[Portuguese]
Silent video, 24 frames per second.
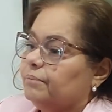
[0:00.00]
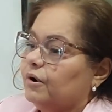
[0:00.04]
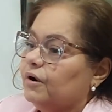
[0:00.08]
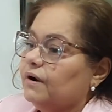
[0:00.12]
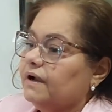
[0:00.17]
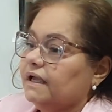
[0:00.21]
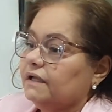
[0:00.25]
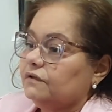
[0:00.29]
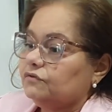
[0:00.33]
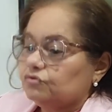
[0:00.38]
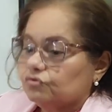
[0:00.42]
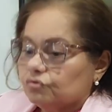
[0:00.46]

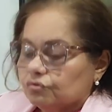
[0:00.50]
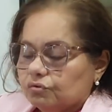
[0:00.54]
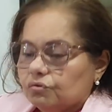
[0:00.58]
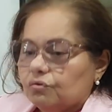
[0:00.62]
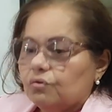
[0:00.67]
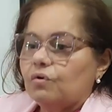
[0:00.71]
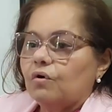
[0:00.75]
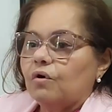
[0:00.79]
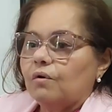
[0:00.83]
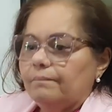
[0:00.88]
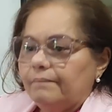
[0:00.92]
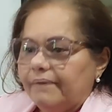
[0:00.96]
Porque
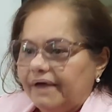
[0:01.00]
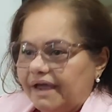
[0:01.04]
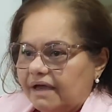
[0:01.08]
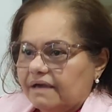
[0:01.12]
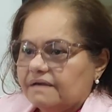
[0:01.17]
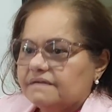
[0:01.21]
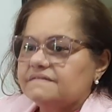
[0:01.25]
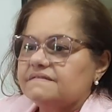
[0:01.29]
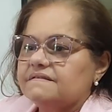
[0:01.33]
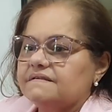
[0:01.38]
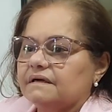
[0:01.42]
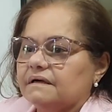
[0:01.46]
tudo
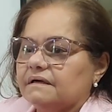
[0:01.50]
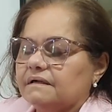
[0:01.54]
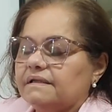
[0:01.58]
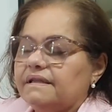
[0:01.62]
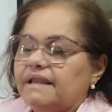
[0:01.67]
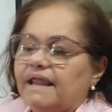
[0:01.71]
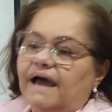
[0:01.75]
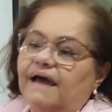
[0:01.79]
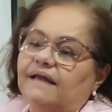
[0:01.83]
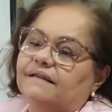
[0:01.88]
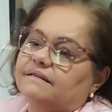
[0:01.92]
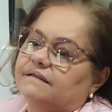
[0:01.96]
começa
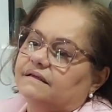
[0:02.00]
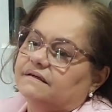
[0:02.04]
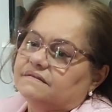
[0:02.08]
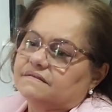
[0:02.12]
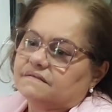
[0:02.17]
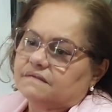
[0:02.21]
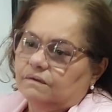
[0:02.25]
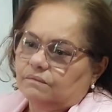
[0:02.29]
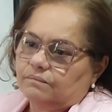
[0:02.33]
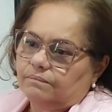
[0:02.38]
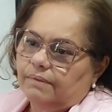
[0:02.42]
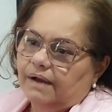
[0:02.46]
na, na
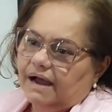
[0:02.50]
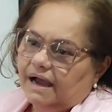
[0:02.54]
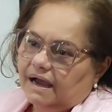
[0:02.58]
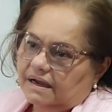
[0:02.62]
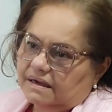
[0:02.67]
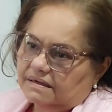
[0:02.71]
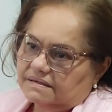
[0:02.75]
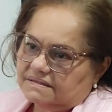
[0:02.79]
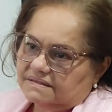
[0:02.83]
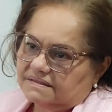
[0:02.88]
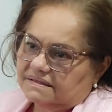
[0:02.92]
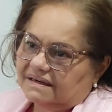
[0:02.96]
atenção, atenção
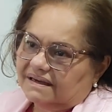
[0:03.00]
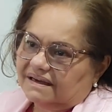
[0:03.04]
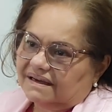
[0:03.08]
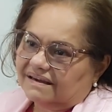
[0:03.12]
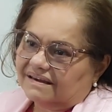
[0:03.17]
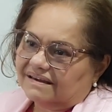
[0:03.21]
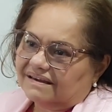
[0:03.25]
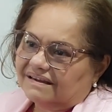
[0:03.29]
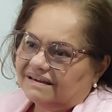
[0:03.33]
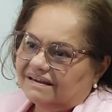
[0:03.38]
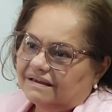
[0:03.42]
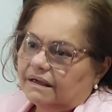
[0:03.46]
básica.
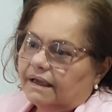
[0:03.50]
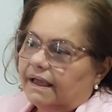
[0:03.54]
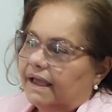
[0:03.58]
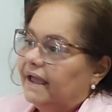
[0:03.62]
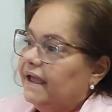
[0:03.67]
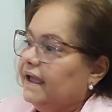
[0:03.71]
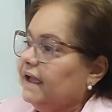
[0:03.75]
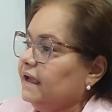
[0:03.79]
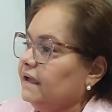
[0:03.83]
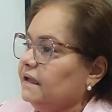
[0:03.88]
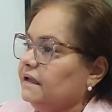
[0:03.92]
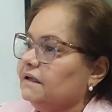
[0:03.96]
básica. É, é
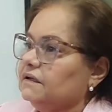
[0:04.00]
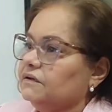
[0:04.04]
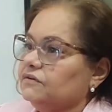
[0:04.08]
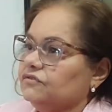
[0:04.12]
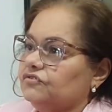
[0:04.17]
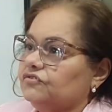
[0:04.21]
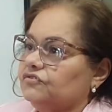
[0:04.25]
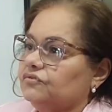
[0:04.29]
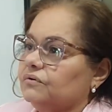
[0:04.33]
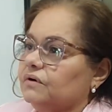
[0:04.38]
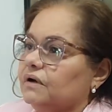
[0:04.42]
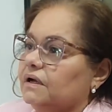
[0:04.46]
isso. é
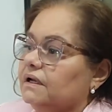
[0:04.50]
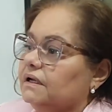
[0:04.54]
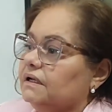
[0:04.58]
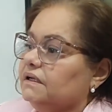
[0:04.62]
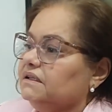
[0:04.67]
isso.